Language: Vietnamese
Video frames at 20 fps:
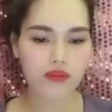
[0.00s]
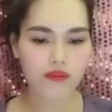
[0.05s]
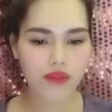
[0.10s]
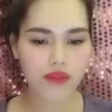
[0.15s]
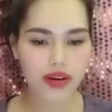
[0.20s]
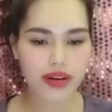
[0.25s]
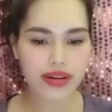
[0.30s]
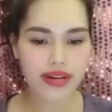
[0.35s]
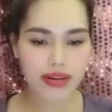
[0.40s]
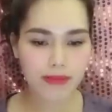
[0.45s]

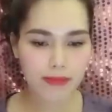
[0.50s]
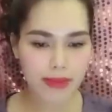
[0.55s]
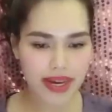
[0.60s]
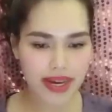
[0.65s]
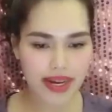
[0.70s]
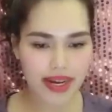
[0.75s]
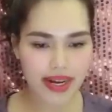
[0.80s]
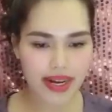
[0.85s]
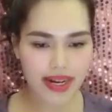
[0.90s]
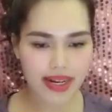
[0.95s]
Với các
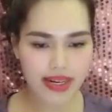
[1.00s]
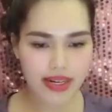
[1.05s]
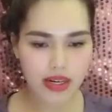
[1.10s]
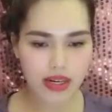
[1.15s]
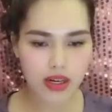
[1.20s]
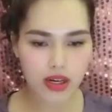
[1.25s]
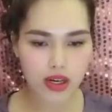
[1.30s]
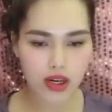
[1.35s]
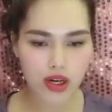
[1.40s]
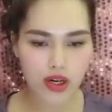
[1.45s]
mẹ khác
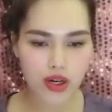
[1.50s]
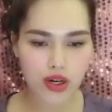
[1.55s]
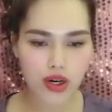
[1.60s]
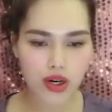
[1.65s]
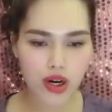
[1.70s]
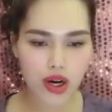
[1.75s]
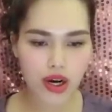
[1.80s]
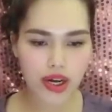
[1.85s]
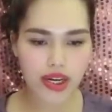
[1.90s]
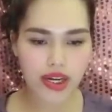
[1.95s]

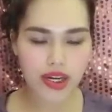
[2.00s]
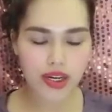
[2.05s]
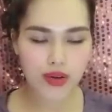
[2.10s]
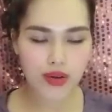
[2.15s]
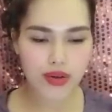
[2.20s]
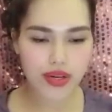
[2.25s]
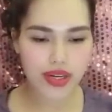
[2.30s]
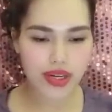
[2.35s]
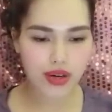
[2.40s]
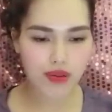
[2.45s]
Nó nói
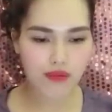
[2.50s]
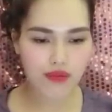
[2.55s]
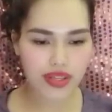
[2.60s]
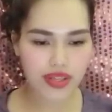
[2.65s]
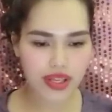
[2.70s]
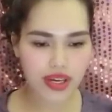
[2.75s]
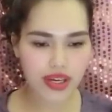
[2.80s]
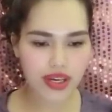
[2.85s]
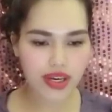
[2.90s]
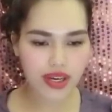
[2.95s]
đôi điều về
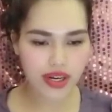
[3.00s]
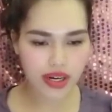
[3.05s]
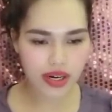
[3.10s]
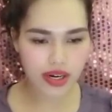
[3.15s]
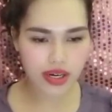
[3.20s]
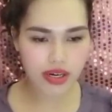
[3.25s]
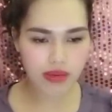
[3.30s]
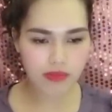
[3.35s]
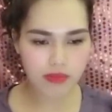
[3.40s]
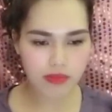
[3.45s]
tình hình ở
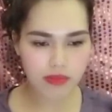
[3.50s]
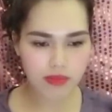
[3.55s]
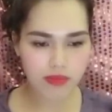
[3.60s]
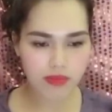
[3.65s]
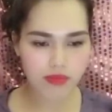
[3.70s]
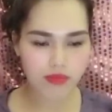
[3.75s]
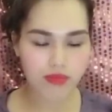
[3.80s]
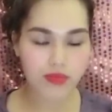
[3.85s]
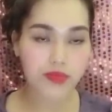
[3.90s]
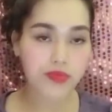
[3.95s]
lớp
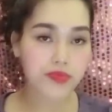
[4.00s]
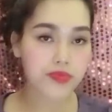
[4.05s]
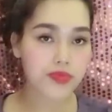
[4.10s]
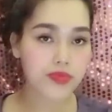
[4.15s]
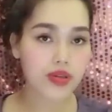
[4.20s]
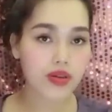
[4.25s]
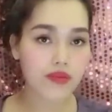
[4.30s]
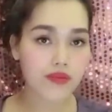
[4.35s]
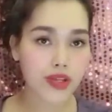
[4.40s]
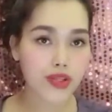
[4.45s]

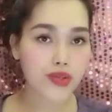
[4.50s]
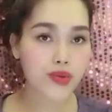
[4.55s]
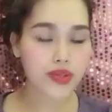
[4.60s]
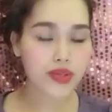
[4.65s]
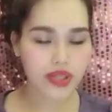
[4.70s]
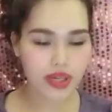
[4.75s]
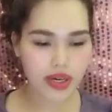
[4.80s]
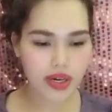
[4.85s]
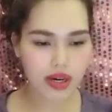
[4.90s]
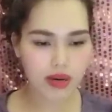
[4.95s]
Nhưng với
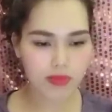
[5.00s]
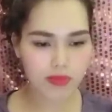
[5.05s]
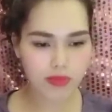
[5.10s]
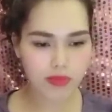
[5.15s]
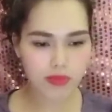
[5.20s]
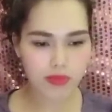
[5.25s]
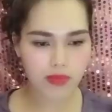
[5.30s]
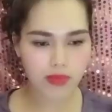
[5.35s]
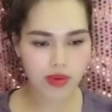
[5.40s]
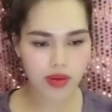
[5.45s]
tôi thì không
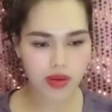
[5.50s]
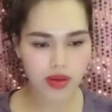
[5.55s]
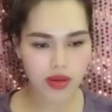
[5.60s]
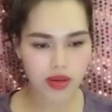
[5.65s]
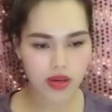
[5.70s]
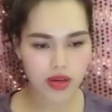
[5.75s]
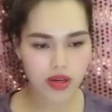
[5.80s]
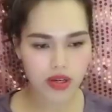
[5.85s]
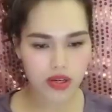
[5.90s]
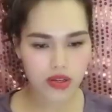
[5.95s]

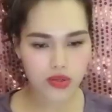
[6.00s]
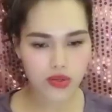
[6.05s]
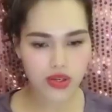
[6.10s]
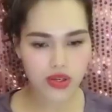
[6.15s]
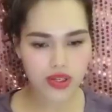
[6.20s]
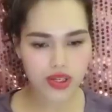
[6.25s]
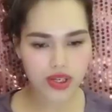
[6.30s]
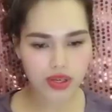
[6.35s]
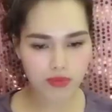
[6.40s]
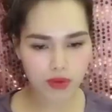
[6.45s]
Nó
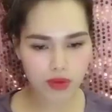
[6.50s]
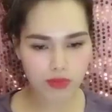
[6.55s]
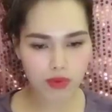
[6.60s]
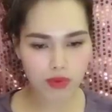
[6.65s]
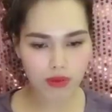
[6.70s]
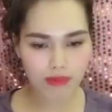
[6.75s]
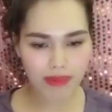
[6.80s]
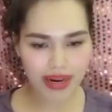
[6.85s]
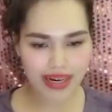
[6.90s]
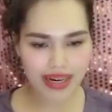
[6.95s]
duy trì một
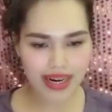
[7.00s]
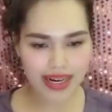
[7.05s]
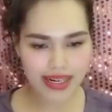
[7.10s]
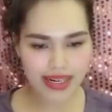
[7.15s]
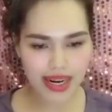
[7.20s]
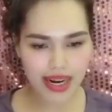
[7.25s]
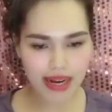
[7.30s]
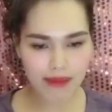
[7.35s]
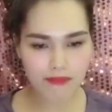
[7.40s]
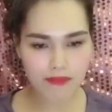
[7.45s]
bộ mặt
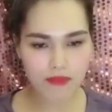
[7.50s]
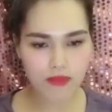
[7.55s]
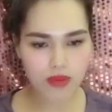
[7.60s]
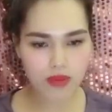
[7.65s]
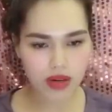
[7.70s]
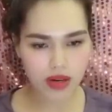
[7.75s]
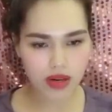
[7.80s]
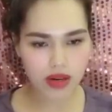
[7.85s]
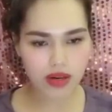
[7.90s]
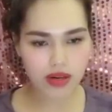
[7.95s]
lãnh đạm
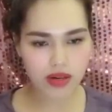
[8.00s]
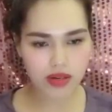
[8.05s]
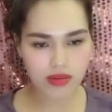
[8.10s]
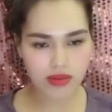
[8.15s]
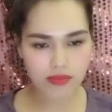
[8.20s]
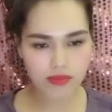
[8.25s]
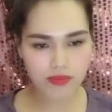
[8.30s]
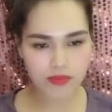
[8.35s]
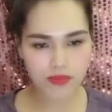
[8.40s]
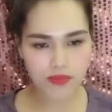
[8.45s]
Hờ
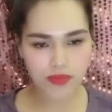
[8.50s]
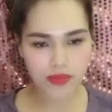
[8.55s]
hứng